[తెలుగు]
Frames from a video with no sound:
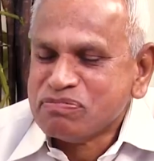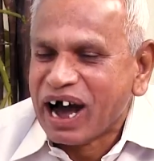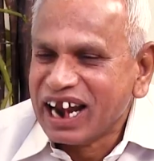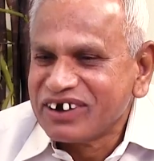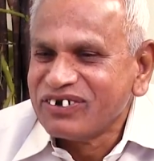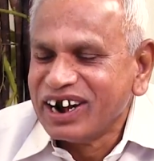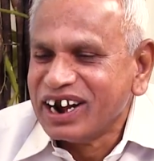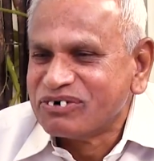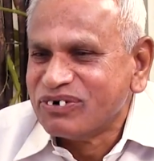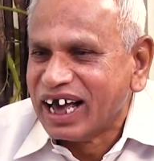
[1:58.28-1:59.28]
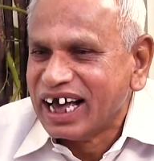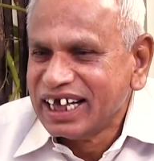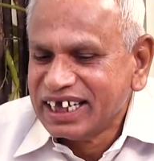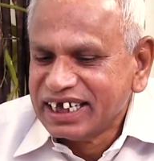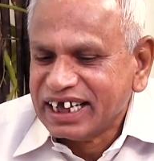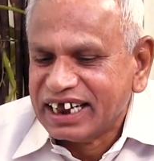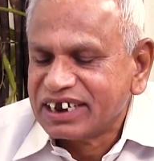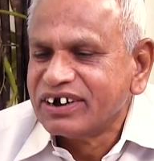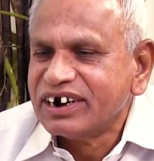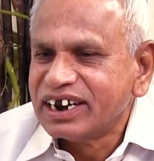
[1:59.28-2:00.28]
పాలకులలో కూడా
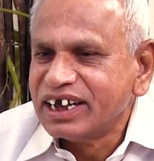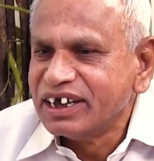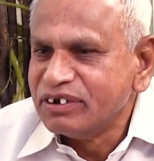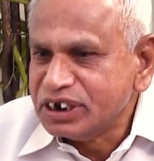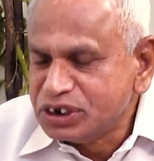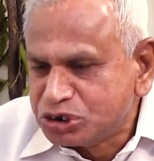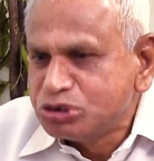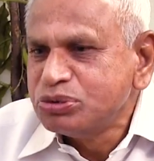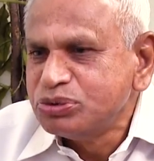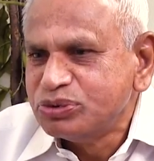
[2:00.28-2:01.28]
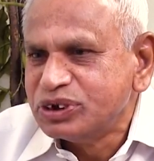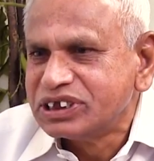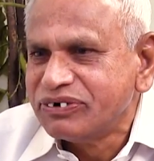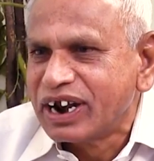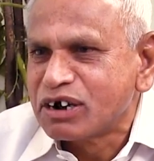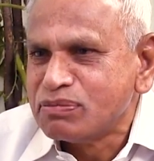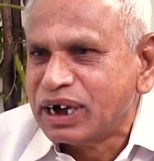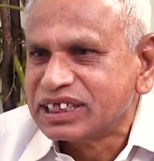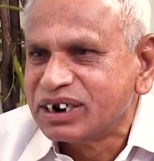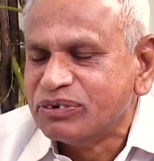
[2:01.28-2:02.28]
ఎందుకంటే ఇష్యూ వచ్చే వరకు
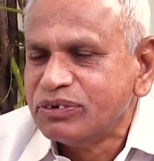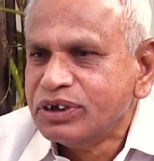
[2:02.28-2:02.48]
మాత్రం